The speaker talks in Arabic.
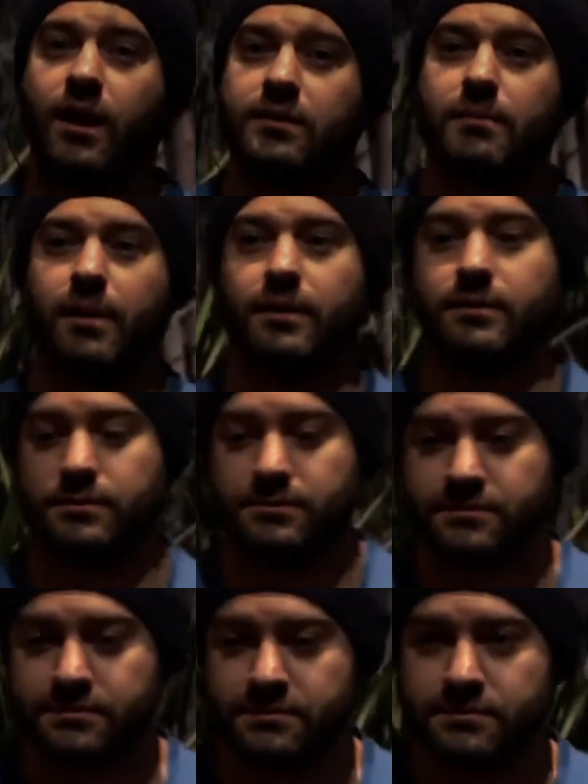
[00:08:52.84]
اه طبعا
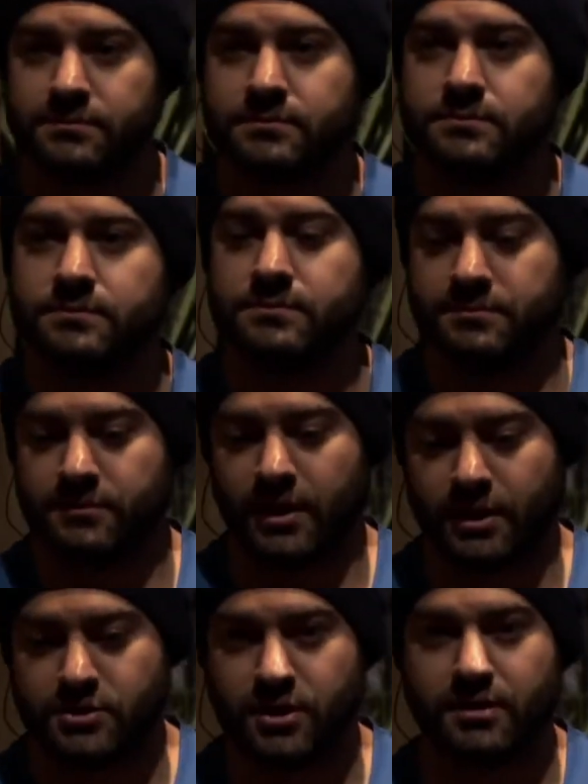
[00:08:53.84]

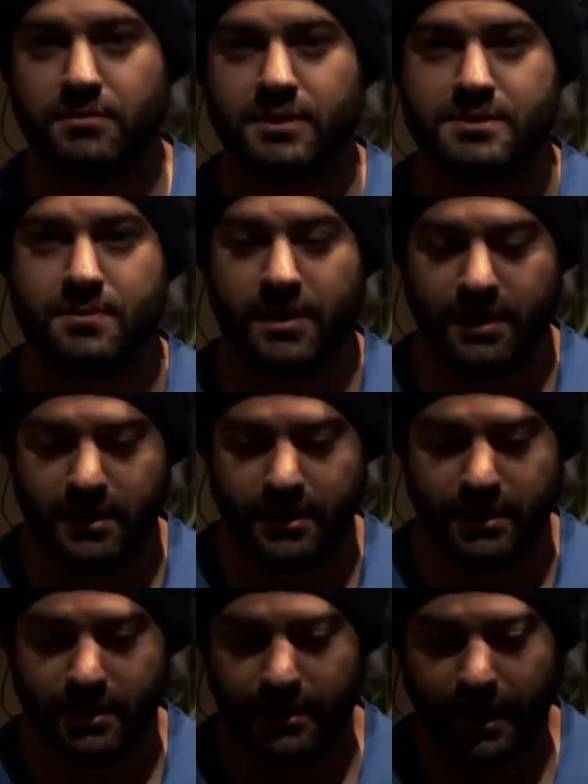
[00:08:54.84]
الحشرات بالنسبه
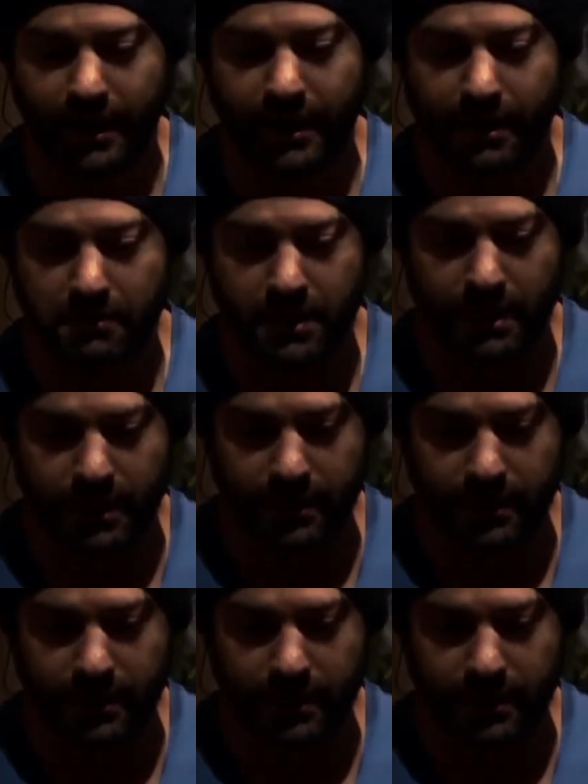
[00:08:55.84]
لي حاجه جميله